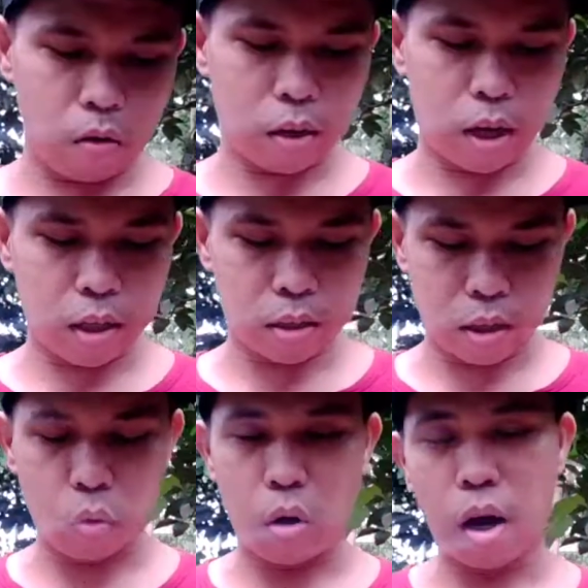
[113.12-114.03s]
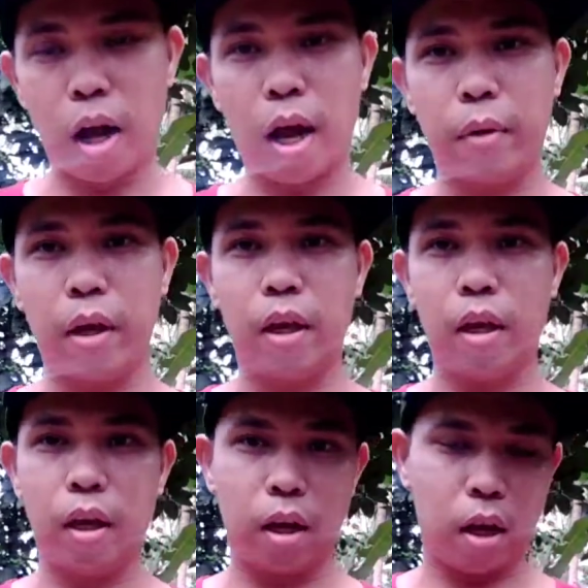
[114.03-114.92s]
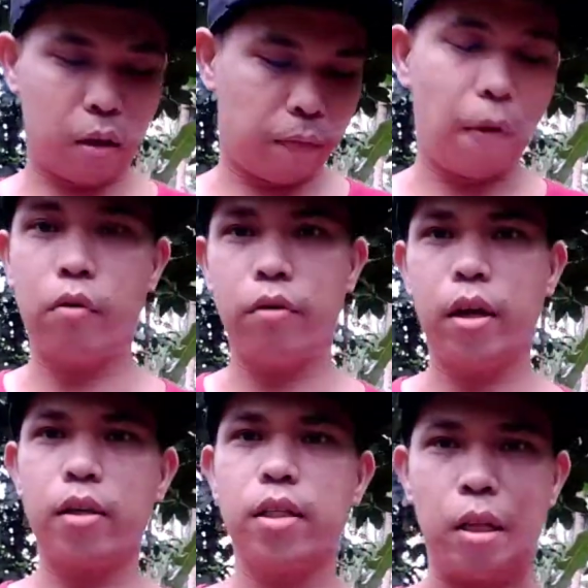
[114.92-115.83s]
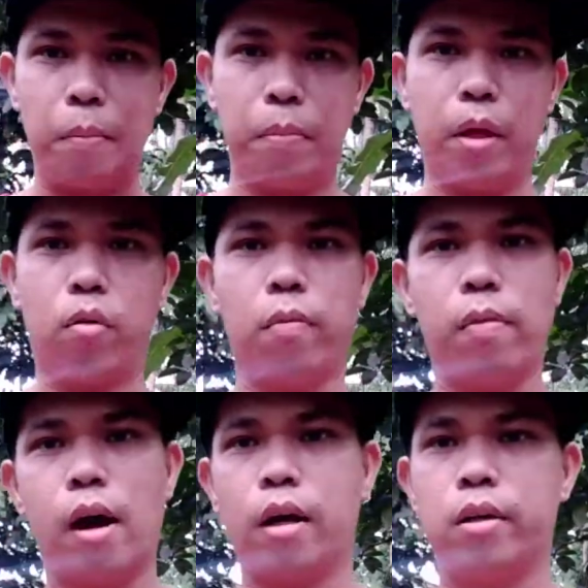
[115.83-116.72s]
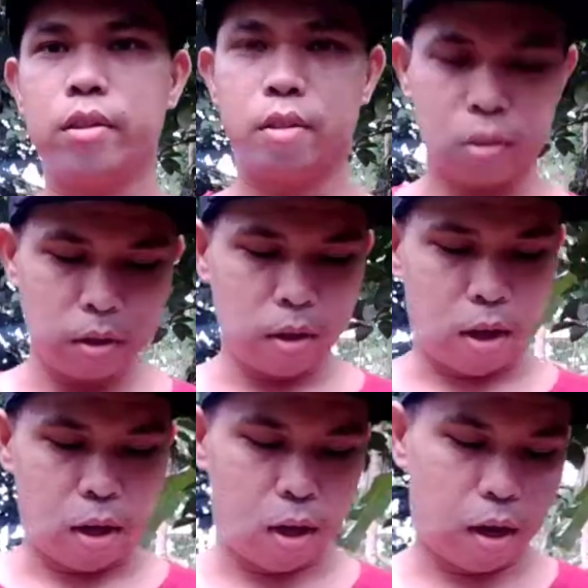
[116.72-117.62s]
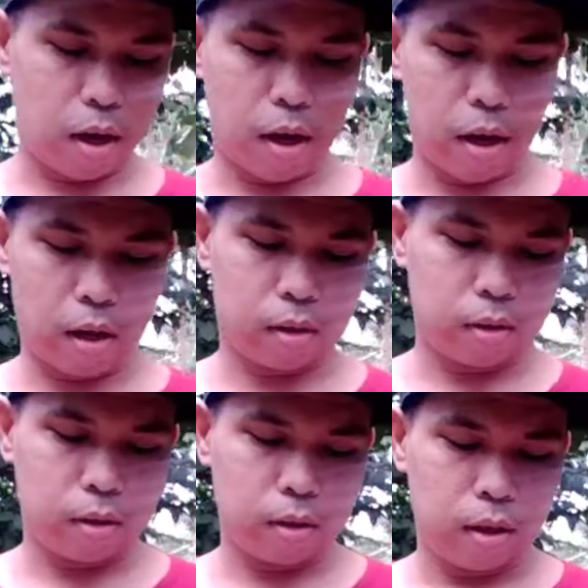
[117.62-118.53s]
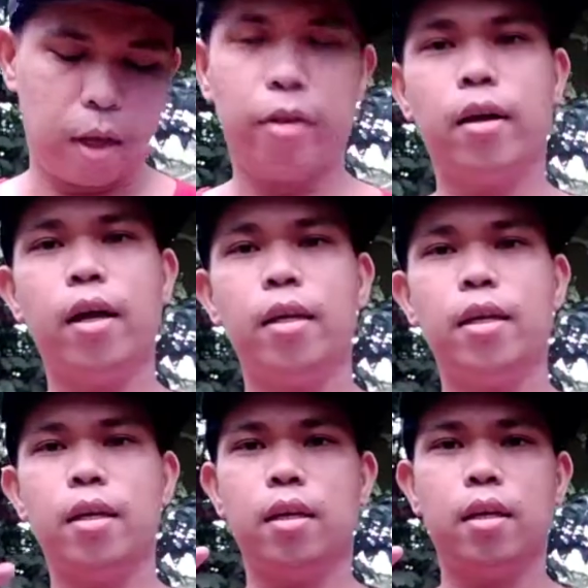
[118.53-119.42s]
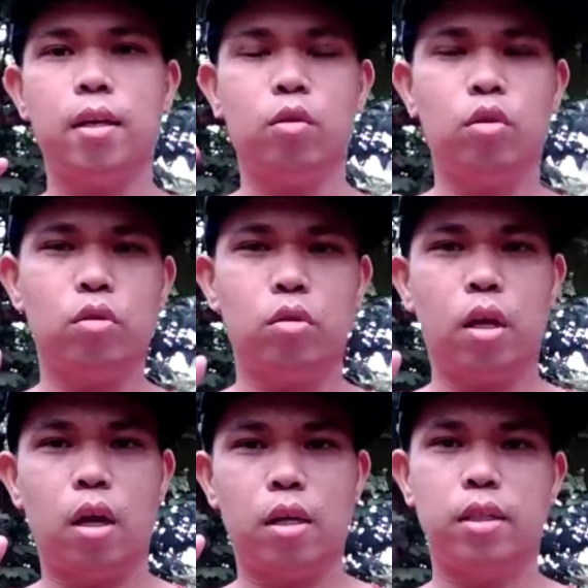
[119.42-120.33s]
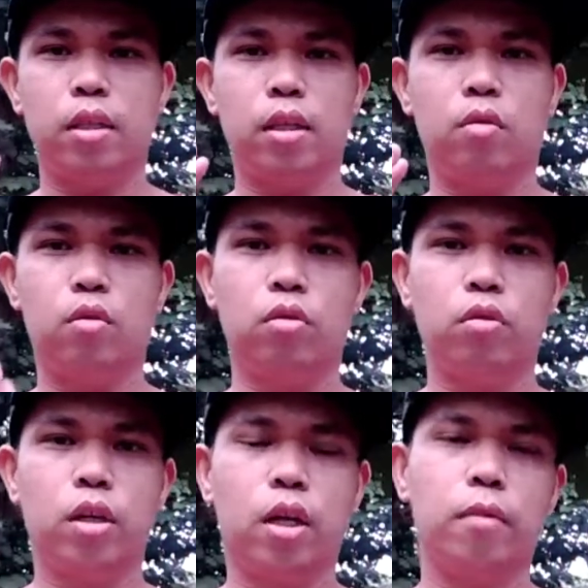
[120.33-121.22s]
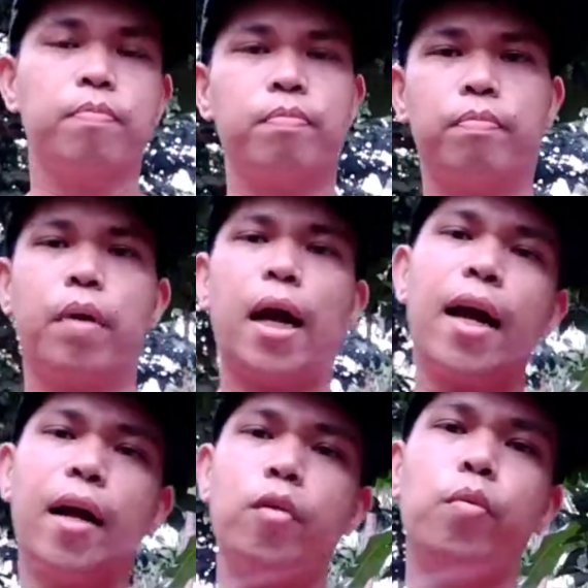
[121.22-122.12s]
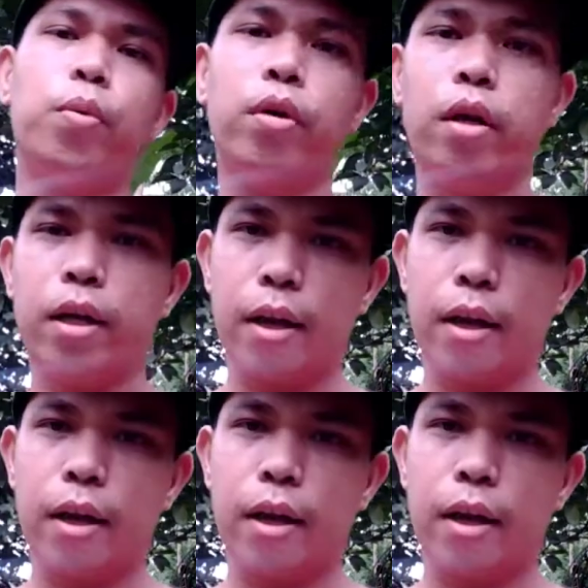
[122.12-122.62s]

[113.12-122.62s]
All guys, ito ang aming uh, founder sa Team Bicol Vloggers. uh, ayun nga, idudugtong, uh, ah, idudugtong na rin. Magkakaroon po ng